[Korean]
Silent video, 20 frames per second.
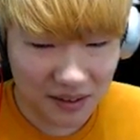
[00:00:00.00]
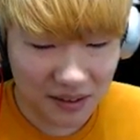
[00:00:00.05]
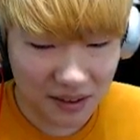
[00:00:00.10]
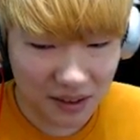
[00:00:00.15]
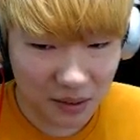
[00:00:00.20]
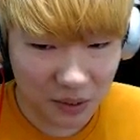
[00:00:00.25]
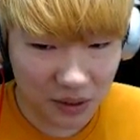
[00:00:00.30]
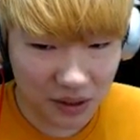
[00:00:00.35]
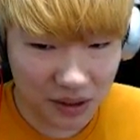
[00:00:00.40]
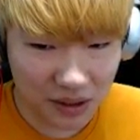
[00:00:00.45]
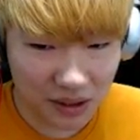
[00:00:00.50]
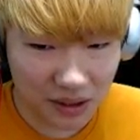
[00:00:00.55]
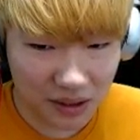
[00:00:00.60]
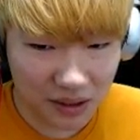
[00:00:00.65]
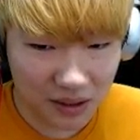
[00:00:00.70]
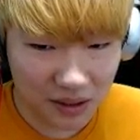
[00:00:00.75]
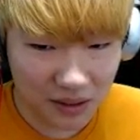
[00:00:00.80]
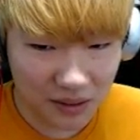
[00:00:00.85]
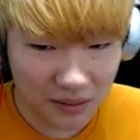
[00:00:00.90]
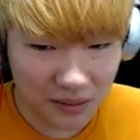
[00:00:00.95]
또 있네
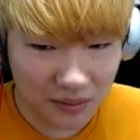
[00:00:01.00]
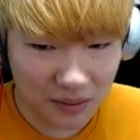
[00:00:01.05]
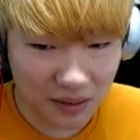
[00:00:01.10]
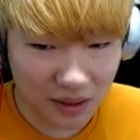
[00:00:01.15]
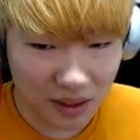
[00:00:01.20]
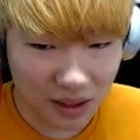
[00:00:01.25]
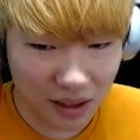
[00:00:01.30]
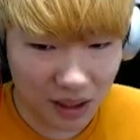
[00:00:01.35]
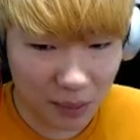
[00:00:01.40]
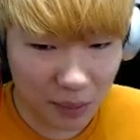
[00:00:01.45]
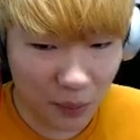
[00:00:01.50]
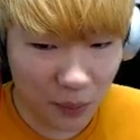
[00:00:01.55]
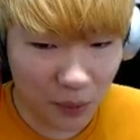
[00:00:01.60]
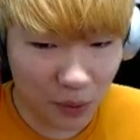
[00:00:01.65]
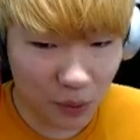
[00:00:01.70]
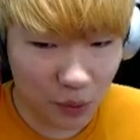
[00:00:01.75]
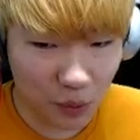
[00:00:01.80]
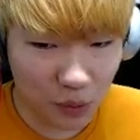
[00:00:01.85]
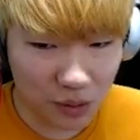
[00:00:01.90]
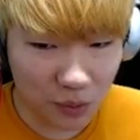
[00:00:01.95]
아 레벨업하고
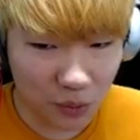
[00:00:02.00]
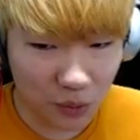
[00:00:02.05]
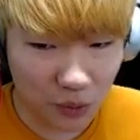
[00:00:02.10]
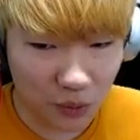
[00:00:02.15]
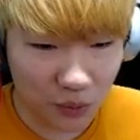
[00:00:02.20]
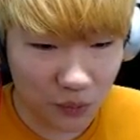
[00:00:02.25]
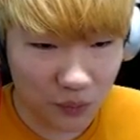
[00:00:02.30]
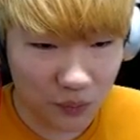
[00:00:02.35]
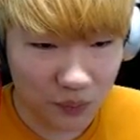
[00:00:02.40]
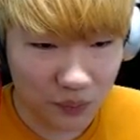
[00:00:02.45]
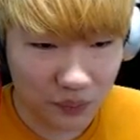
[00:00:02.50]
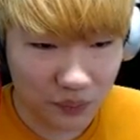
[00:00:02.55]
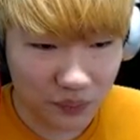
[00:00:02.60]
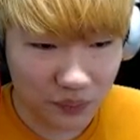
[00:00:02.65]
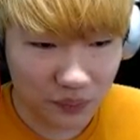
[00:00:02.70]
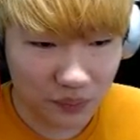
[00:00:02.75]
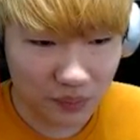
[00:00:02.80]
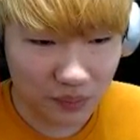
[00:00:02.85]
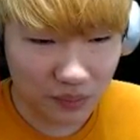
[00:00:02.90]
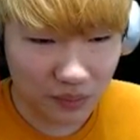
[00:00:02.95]
좋지
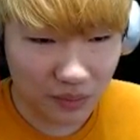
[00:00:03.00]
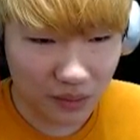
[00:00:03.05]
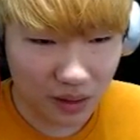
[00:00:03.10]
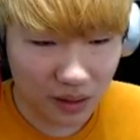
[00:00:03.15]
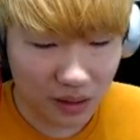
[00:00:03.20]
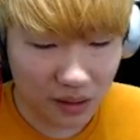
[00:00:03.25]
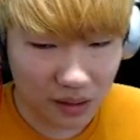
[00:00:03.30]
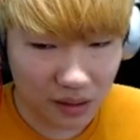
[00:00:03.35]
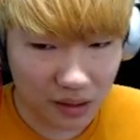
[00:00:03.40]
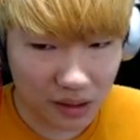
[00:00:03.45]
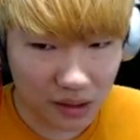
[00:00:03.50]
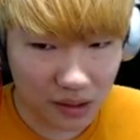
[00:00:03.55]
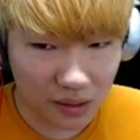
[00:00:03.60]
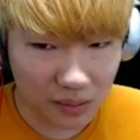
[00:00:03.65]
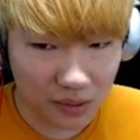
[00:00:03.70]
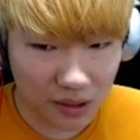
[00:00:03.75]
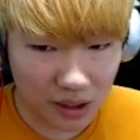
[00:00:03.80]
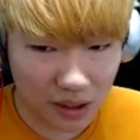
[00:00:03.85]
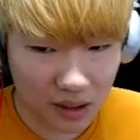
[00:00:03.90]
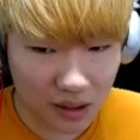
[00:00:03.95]

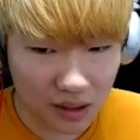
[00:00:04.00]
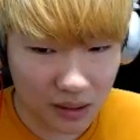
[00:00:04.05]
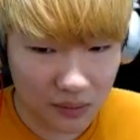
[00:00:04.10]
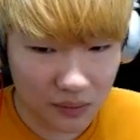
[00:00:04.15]
뭐2.4